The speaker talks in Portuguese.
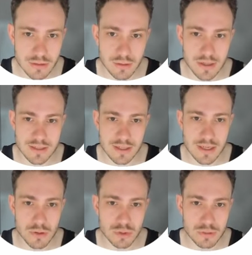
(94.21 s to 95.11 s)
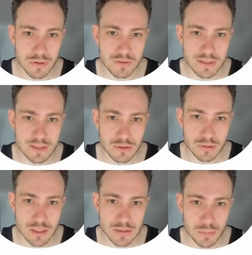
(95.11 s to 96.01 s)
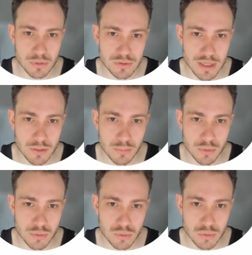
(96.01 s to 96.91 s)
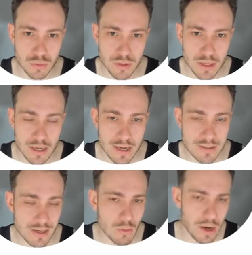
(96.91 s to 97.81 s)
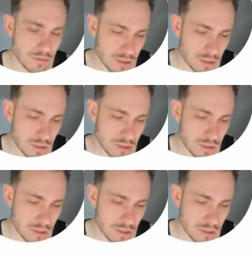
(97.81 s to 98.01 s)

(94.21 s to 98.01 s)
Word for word: Então essa aqui é a última versão 3.0.1 RC4.